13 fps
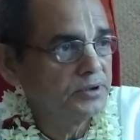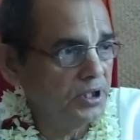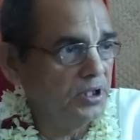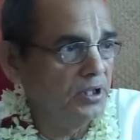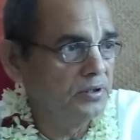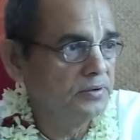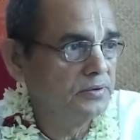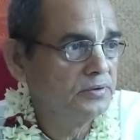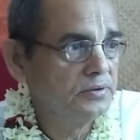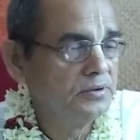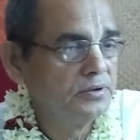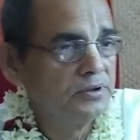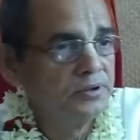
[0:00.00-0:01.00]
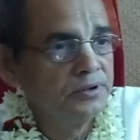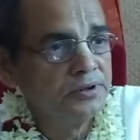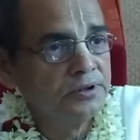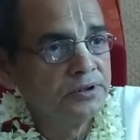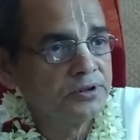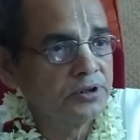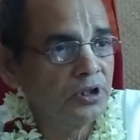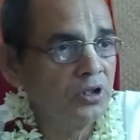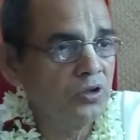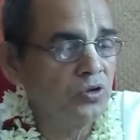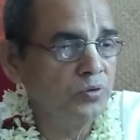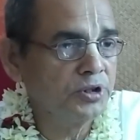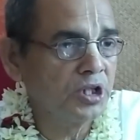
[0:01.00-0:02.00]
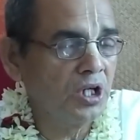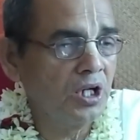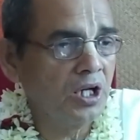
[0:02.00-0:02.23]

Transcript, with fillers: তাই না তাইলে কবিতা